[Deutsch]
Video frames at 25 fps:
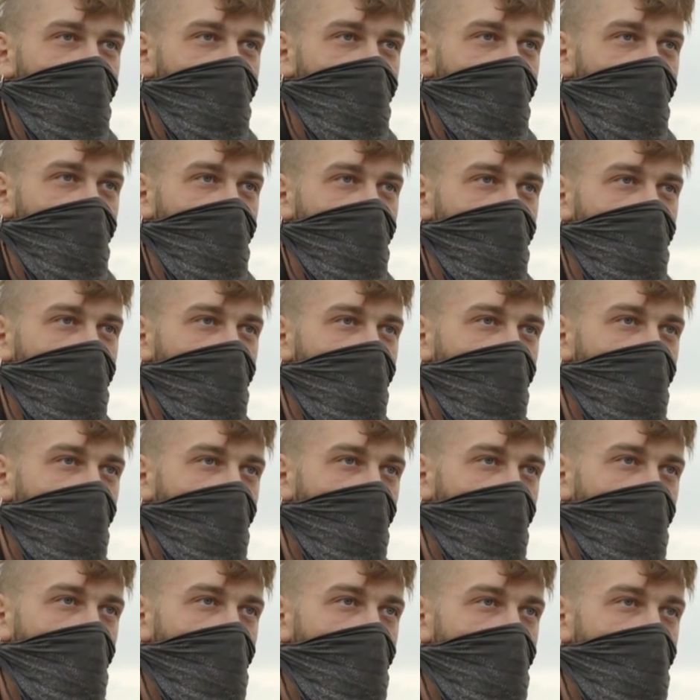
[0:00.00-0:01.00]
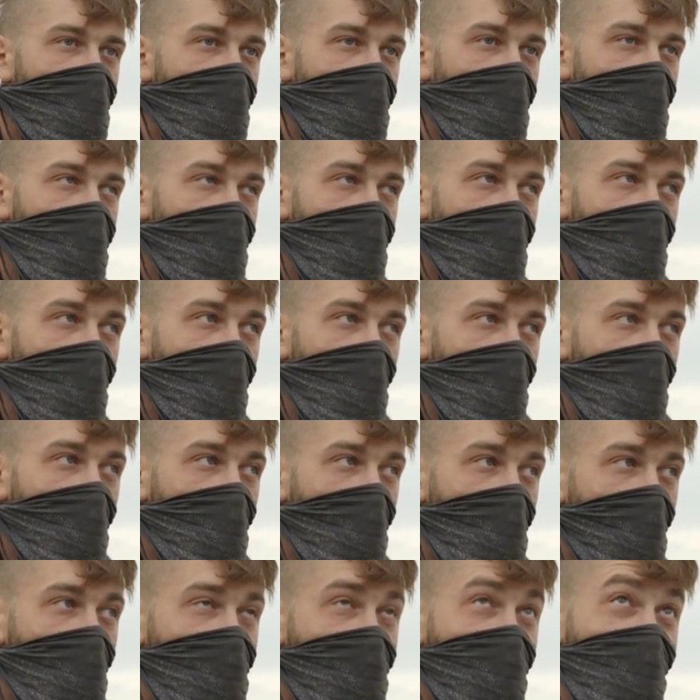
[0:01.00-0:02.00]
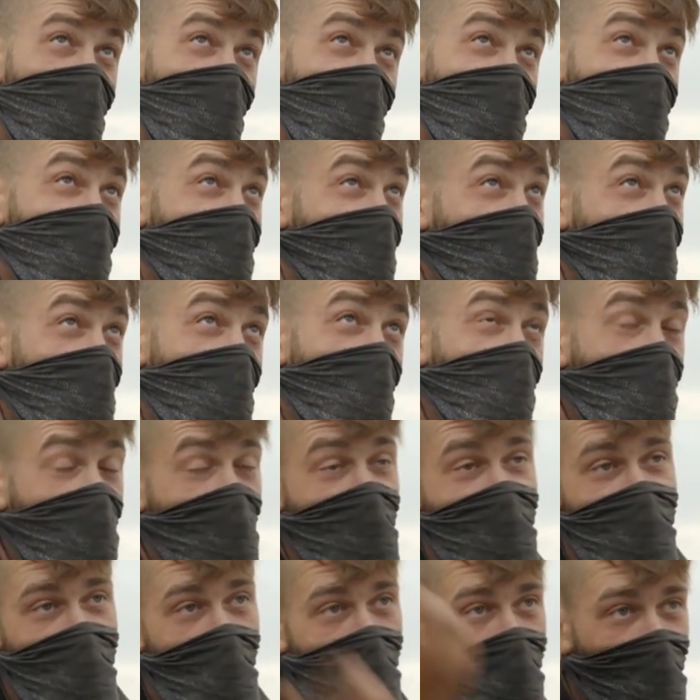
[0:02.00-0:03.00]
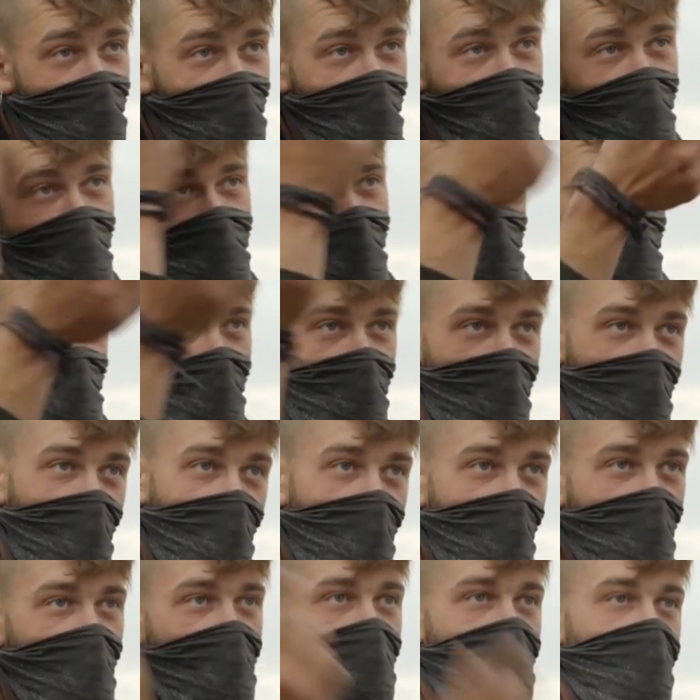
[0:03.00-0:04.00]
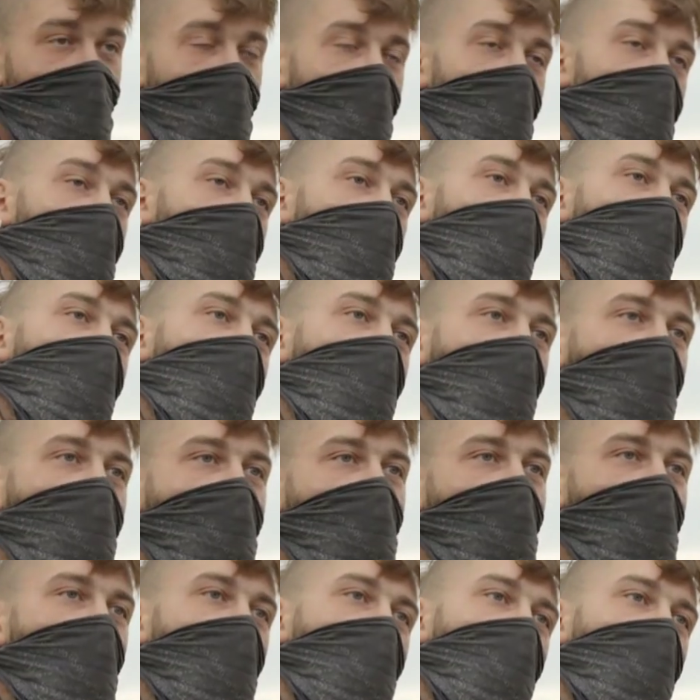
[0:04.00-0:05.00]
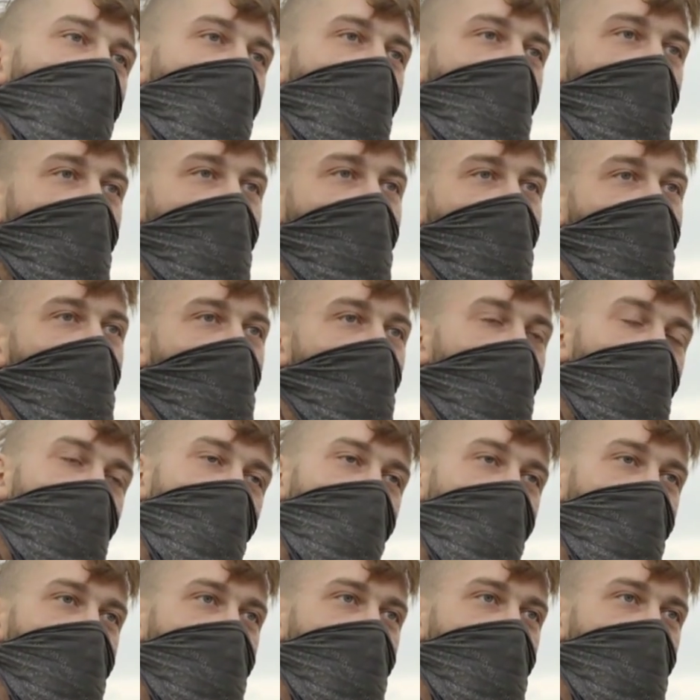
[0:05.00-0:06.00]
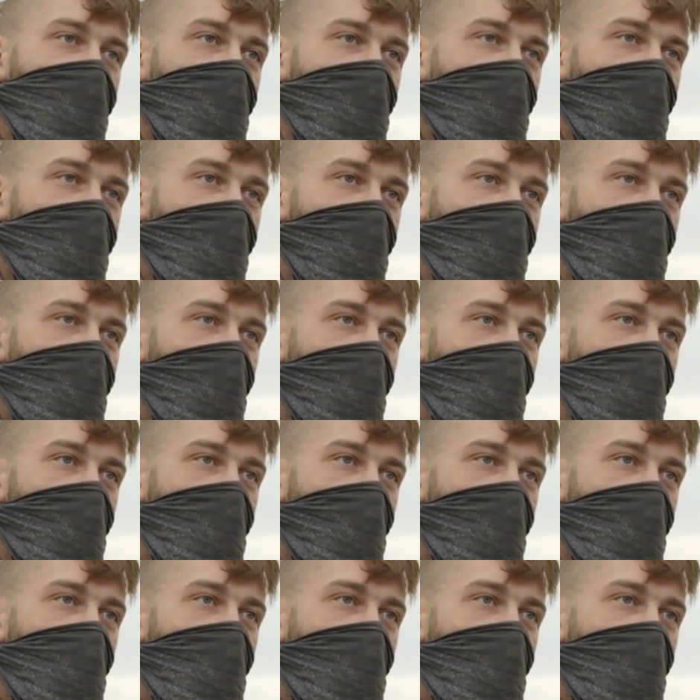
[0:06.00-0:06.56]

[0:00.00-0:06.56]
Und dann haben wir fast täglich einen Hubschrauber, der über uns kreist und uns beobachtet.